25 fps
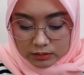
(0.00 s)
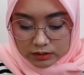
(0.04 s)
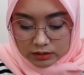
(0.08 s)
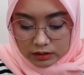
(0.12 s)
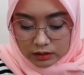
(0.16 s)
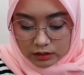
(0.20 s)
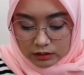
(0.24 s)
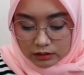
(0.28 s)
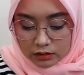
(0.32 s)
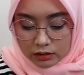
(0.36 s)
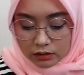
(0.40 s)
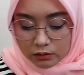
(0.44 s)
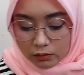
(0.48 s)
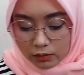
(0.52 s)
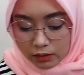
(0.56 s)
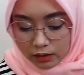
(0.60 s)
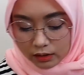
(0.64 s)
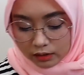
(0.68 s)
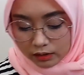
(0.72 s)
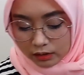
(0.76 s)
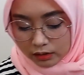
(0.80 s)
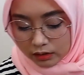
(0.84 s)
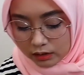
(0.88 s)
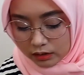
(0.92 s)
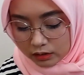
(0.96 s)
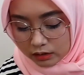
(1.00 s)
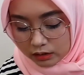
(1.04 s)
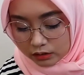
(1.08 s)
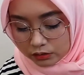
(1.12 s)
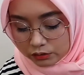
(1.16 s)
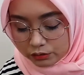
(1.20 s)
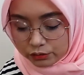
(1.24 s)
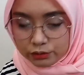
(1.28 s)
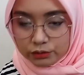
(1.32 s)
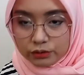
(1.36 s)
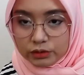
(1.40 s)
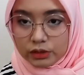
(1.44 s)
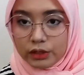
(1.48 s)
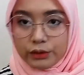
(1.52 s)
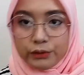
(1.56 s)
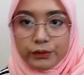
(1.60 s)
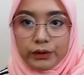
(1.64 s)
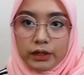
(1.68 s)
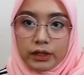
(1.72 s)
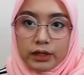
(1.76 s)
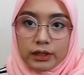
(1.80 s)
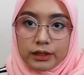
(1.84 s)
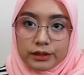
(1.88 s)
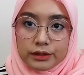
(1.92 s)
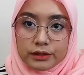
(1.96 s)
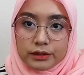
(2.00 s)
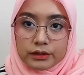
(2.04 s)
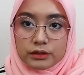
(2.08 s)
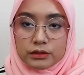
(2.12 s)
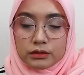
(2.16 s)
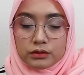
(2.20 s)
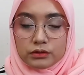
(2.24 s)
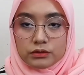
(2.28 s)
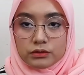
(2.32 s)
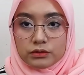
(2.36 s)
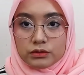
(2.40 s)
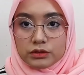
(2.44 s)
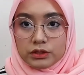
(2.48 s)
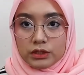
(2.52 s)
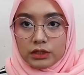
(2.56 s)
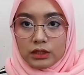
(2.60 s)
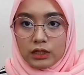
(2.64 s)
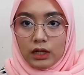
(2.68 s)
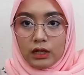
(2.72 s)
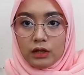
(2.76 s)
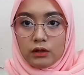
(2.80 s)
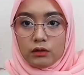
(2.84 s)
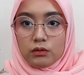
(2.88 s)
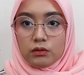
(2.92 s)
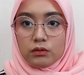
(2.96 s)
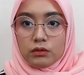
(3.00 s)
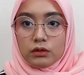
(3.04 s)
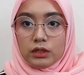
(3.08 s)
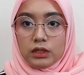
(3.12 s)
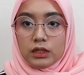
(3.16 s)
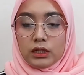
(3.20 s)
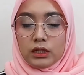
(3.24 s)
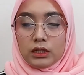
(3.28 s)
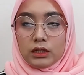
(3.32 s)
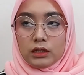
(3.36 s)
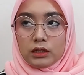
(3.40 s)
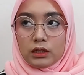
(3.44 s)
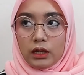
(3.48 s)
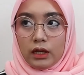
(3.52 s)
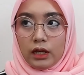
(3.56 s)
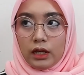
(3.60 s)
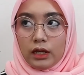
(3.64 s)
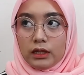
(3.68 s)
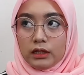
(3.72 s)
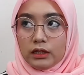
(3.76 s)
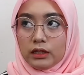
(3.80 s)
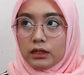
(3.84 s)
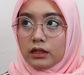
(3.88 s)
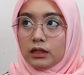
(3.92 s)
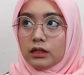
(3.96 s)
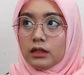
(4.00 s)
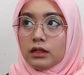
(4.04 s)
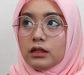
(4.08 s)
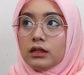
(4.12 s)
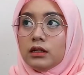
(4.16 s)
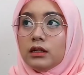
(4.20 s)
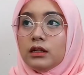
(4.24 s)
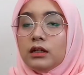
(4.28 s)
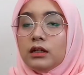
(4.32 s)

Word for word: misalnya warna aduh ini warna cushion aku ini kayaknya